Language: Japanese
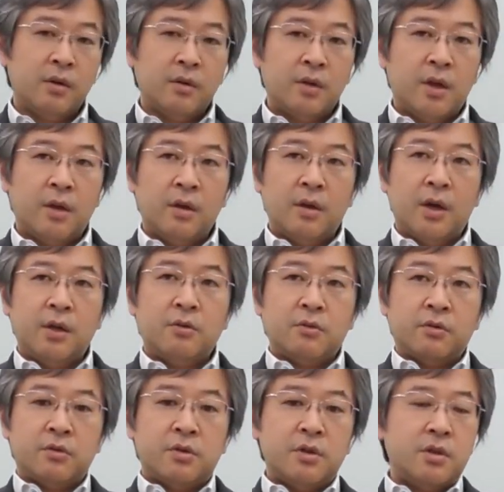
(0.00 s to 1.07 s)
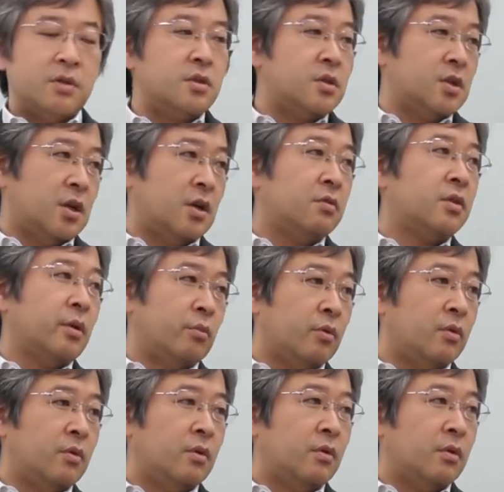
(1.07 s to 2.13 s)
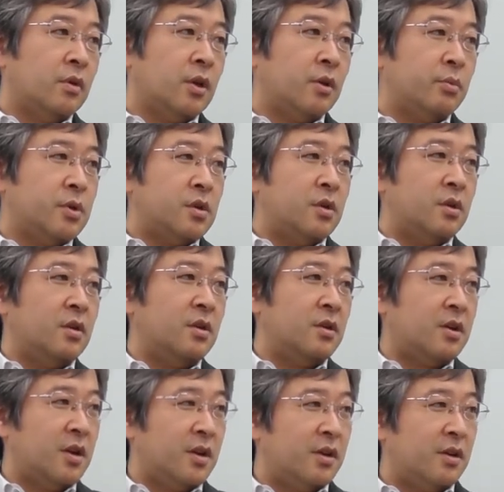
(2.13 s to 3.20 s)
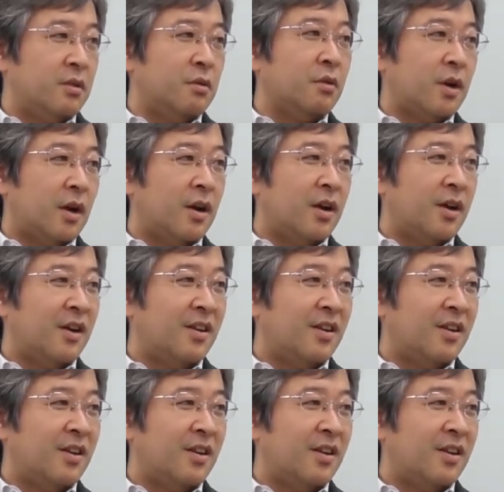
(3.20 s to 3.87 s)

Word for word: で、あとその人事じゃなくても、例えば審議会とか、